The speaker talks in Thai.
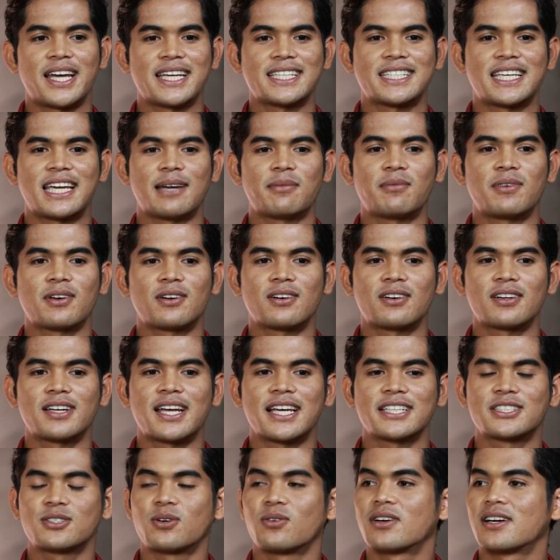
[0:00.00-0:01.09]
ได้แชมป์แล้วก็
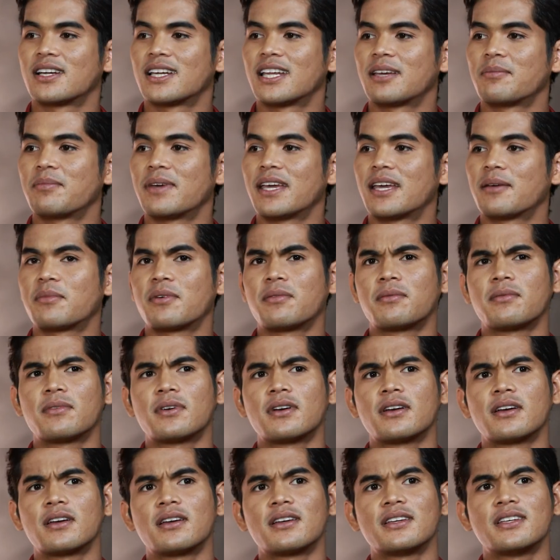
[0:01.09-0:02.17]
ได้ส่งเงินให้แม่
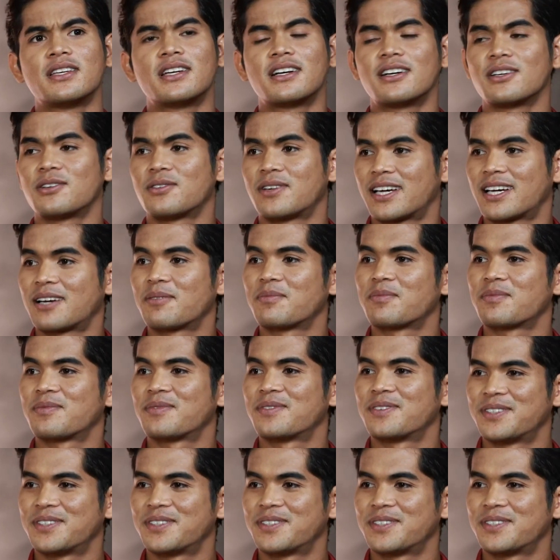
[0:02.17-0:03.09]
เยอะอยู่นะครับ